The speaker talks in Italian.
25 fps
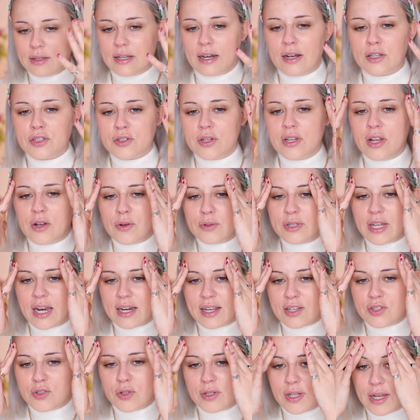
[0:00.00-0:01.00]
Tra l'altro è da notare
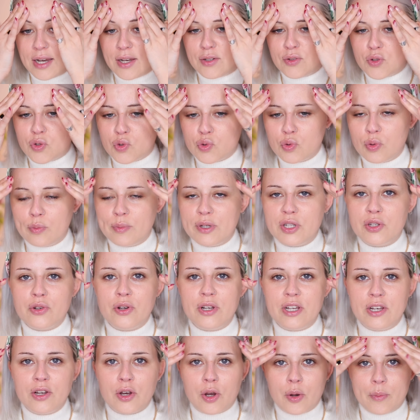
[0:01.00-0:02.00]
che sto tenendo sul
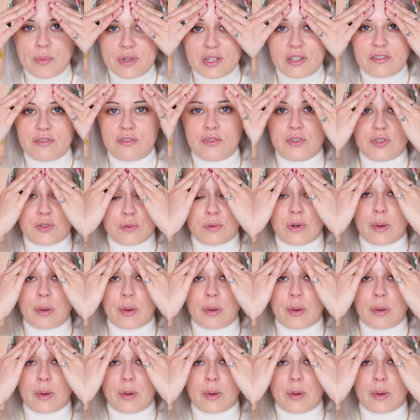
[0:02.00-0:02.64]
mignolino come se fossi